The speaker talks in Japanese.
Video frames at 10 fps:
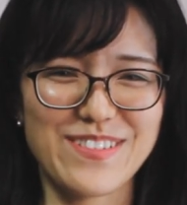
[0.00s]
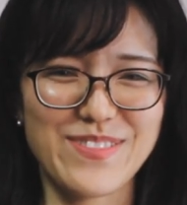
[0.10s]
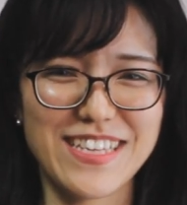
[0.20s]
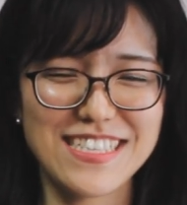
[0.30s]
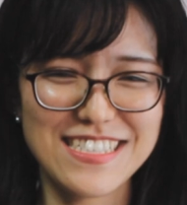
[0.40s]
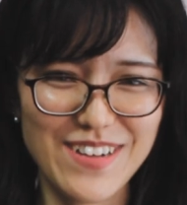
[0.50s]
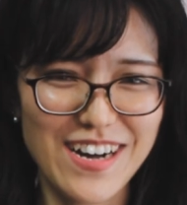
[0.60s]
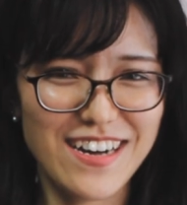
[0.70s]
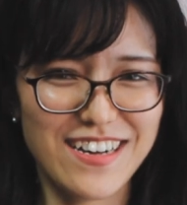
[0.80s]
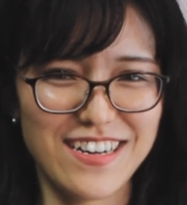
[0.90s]
私
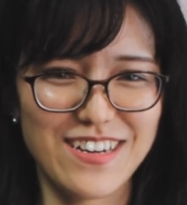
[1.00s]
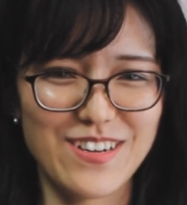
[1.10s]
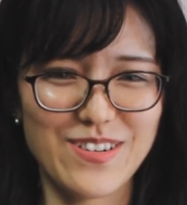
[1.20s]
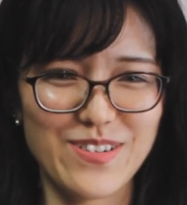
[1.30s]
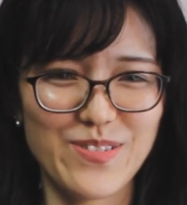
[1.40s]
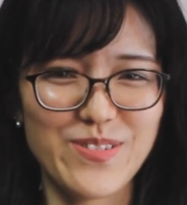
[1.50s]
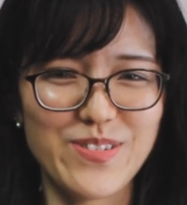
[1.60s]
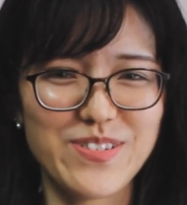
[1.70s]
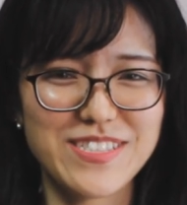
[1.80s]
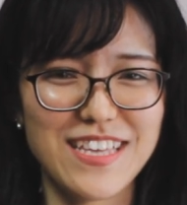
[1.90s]
は高
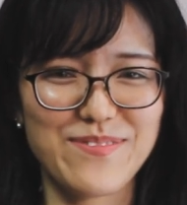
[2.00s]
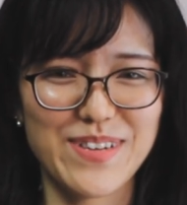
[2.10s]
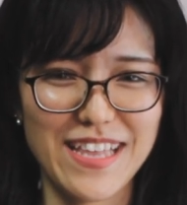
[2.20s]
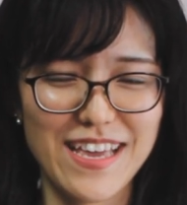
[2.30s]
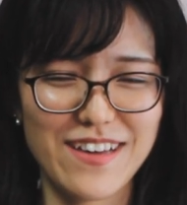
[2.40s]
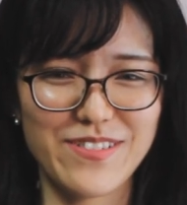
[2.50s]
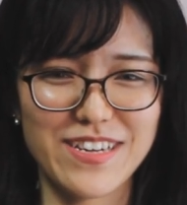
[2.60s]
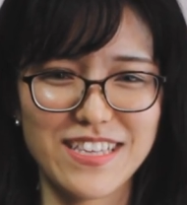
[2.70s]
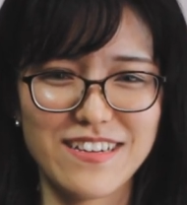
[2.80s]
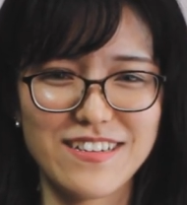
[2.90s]
校生まで
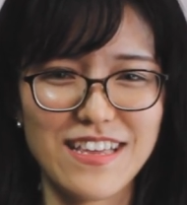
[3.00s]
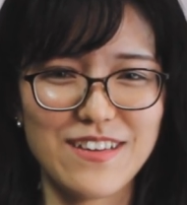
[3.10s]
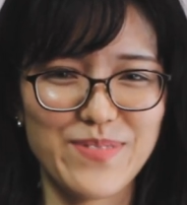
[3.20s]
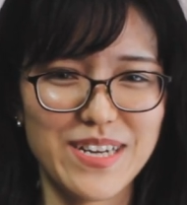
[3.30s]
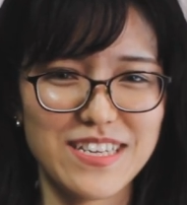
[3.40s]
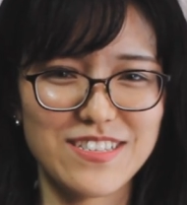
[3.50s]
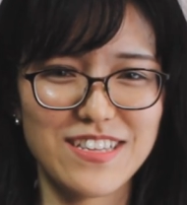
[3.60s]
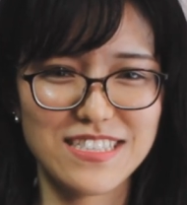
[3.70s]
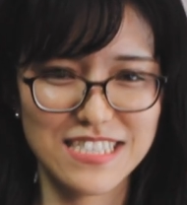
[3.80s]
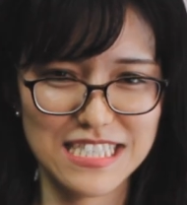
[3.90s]
沖縄で生まれ
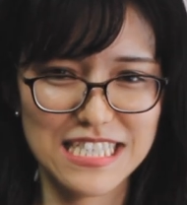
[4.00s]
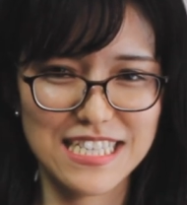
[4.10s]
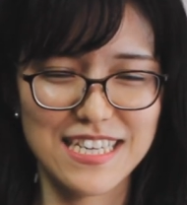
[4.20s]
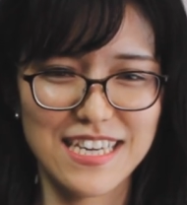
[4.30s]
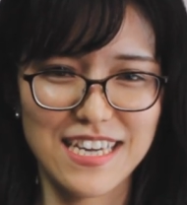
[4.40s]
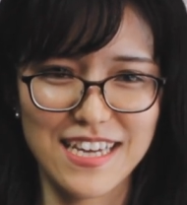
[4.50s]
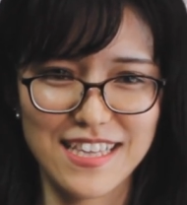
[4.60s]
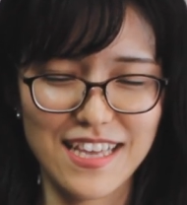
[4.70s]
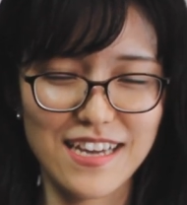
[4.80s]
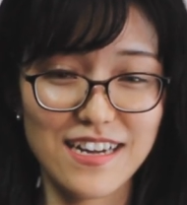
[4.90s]
育ち、
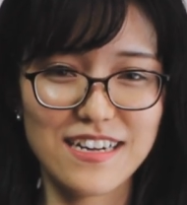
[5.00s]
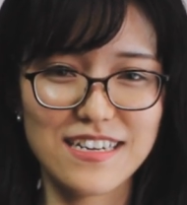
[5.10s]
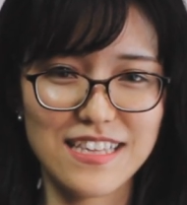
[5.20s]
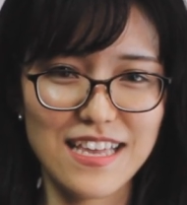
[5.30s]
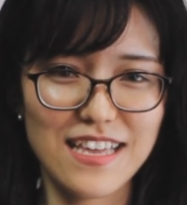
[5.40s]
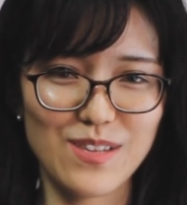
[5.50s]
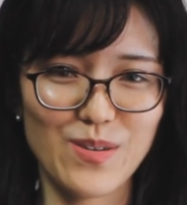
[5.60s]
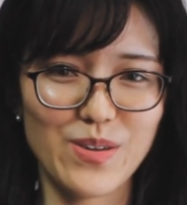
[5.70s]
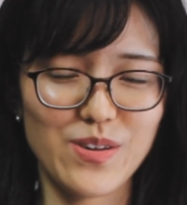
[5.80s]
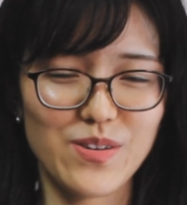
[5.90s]
大学で
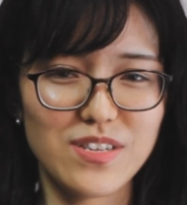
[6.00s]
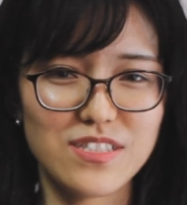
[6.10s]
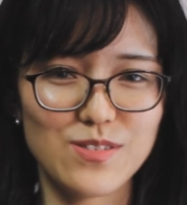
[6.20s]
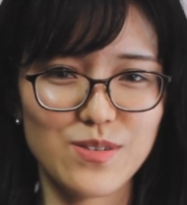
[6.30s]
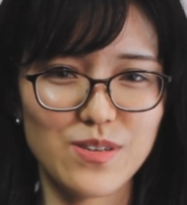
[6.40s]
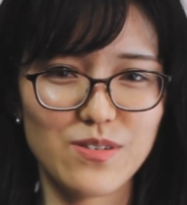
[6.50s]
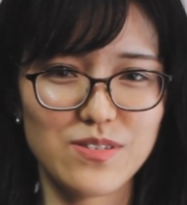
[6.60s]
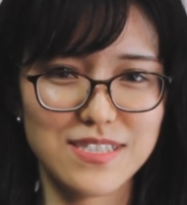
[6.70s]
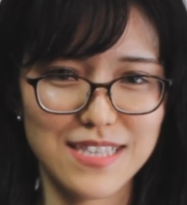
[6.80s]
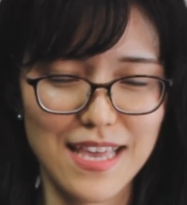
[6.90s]
東京に上
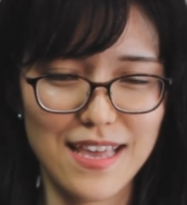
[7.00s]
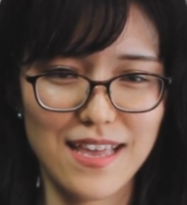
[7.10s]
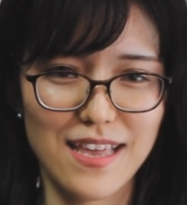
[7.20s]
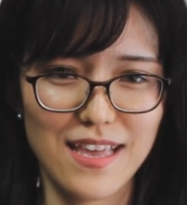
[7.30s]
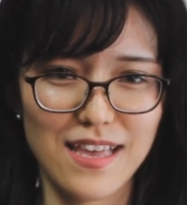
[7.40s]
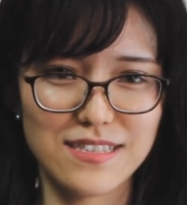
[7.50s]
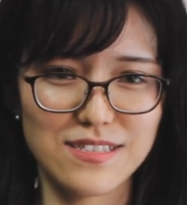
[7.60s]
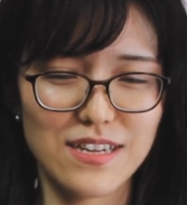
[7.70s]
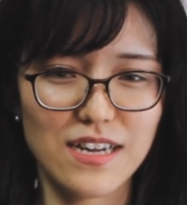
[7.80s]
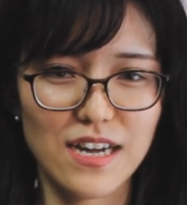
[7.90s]
京して、
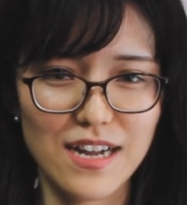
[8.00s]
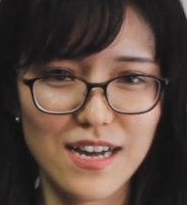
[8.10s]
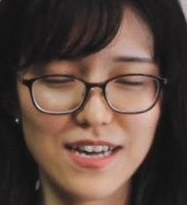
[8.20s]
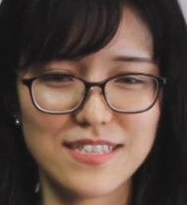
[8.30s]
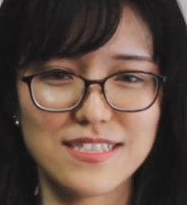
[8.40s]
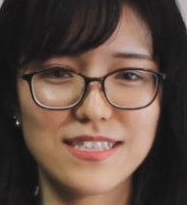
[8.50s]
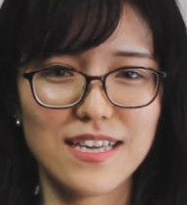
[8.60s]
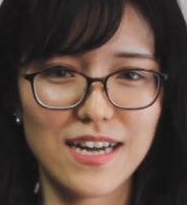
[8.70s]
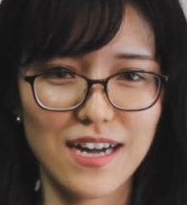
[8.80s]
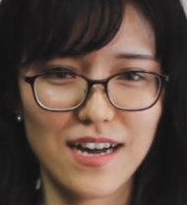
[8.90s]
それから8
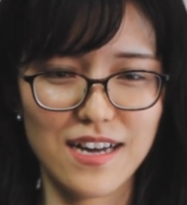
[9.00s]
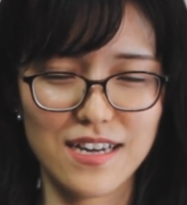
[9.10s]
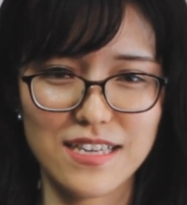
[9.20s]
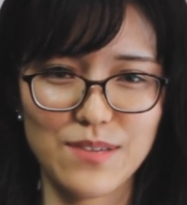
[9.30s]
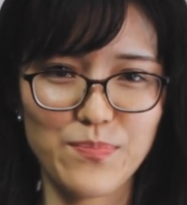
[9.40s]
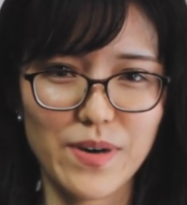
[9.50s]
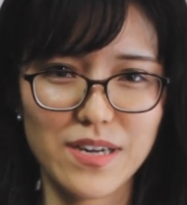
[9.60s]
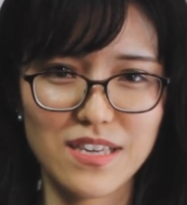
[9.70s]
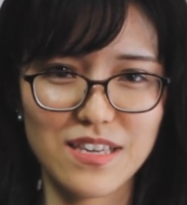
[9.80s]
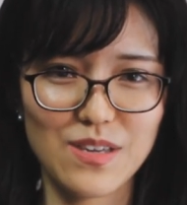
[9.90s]
年間一
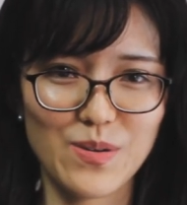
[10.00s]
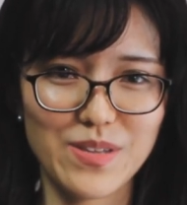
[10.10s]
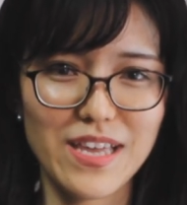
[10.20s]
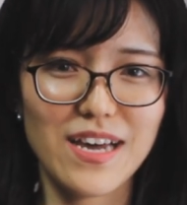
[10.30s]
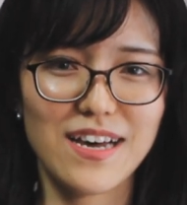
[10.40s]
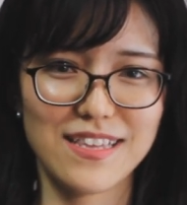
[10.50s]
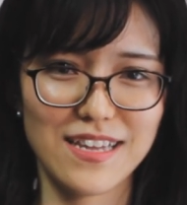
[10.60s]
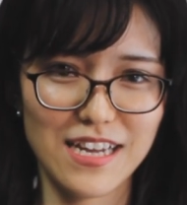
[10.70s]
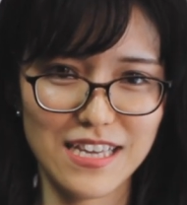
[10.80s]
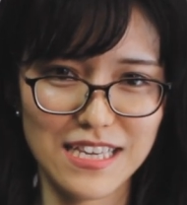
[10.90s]
般企業で
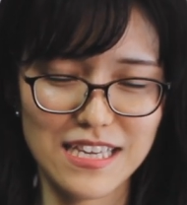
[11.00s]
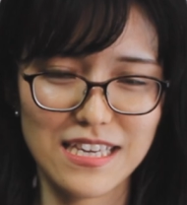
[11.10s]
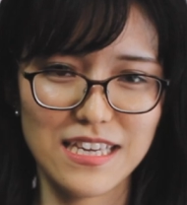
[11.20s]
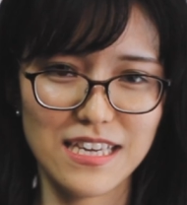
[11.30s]
働き、